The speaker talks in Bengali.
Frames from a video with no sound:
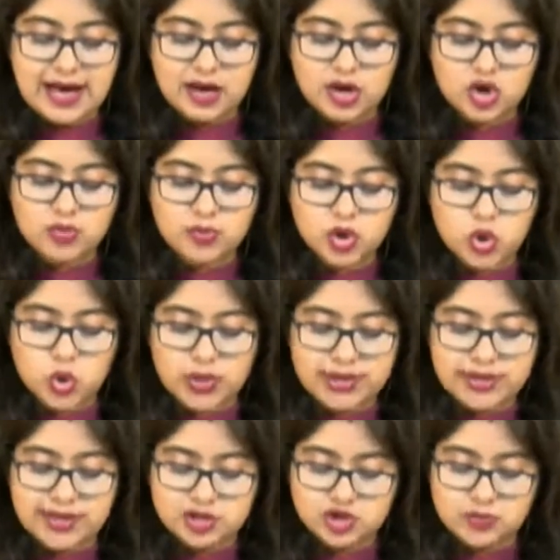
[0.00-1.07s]
আক্রমণ করলেন
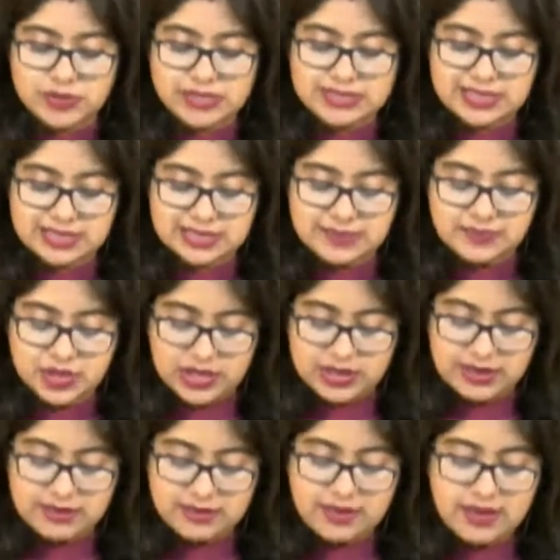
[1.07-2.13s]
রাজ্যপাল জগদীপ
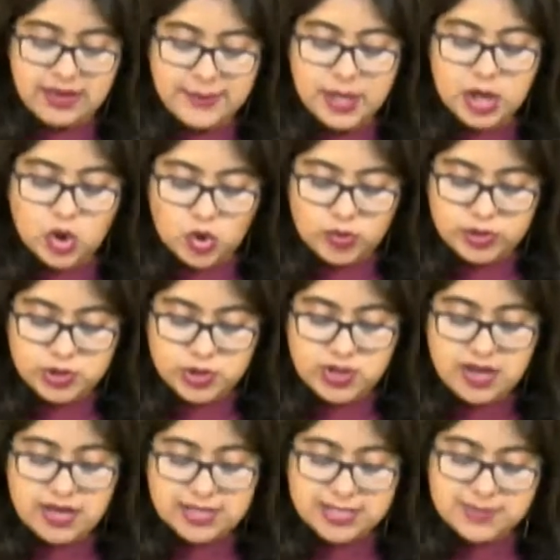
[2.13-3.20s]
ধনকার তার অভিযোগ
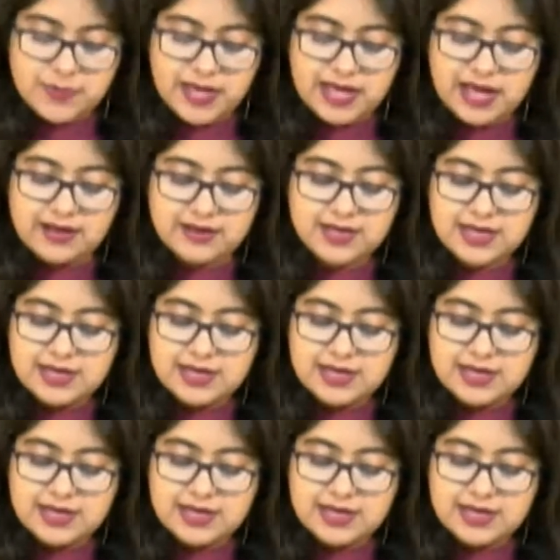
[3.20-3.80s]
স্পিকার